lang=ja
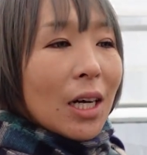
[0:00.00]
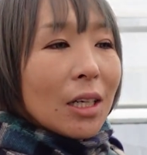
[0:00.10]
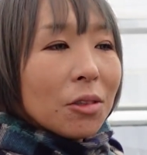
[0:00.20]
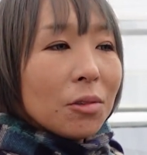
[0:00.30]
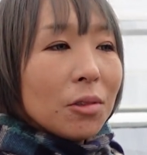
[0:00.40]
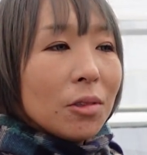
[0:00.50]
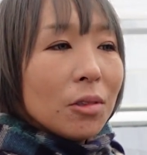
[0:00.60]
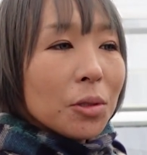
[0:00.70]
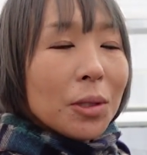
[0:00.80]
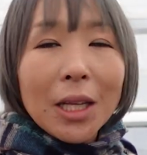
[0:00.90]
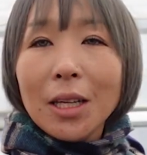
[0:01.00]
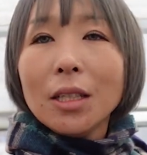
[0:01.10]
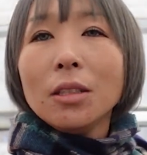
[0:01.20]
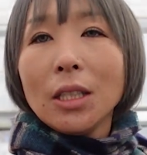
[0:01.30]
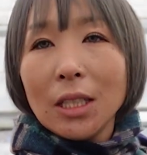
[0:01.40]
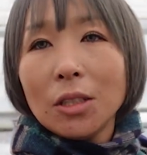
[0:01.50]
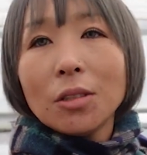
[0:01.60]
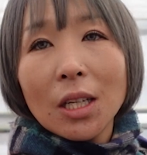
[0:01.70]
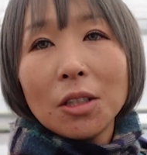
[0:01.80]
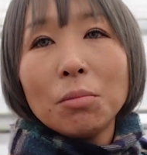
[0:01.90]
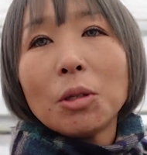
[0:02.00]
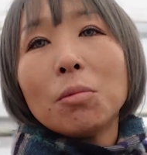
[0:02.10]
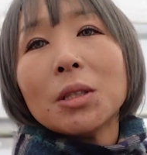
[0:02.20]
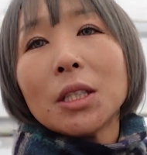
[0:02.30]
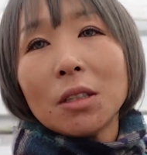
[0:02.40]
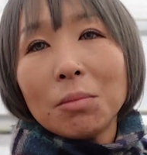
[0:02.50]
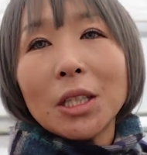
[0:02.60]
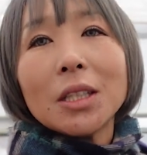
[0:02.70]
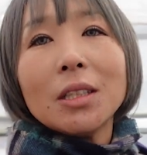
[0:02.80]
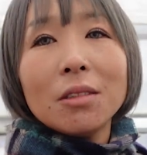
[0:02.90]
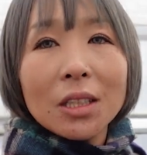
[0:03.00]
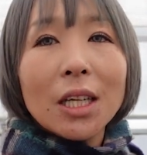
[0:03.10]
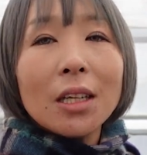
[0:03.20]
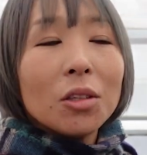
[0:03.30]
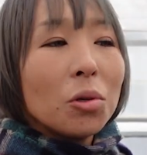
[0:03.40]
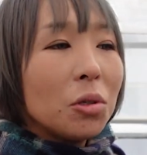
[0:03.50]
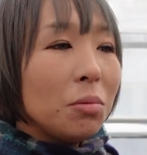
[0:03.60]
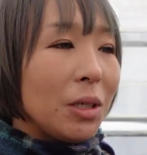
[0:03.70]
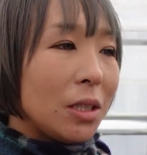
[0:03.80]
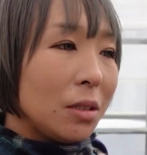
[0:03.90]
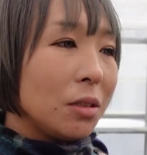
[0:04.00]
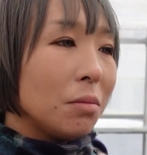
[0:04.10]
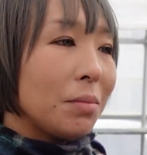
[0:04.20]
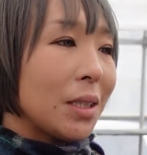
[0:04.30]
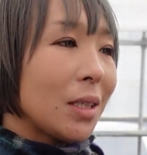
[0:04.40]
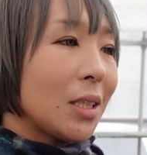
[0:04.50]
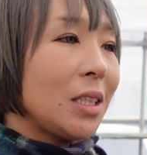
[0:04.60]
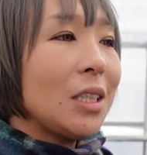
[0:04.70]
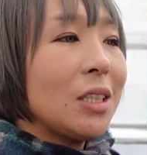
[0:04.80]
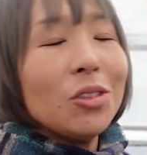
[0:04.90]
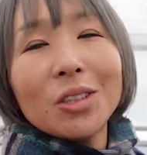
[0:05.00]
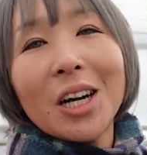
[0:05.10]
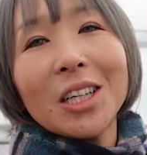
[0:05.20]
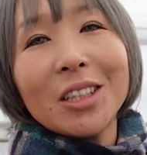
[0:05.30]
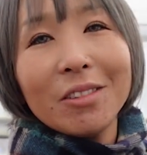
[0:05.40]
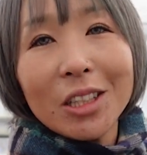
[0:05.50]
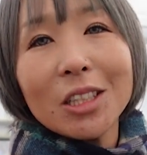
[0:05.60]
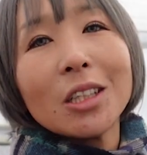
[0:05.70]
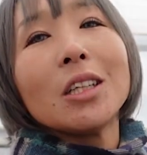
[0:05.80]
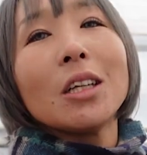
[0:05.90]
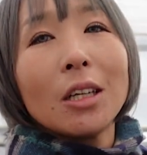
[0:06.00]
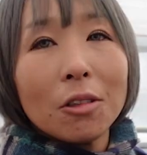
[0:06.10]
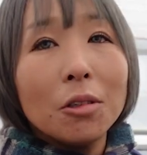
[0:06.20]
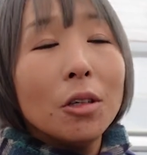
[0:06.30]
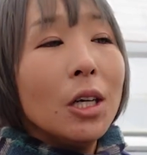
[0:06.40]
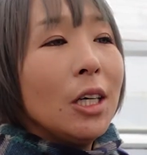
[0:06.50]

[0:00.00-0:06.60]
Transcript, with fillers: あと育てやすい品種で組み込ませてもらってるんで、特別珍しい品種が入ってるわけじゃないんだけど、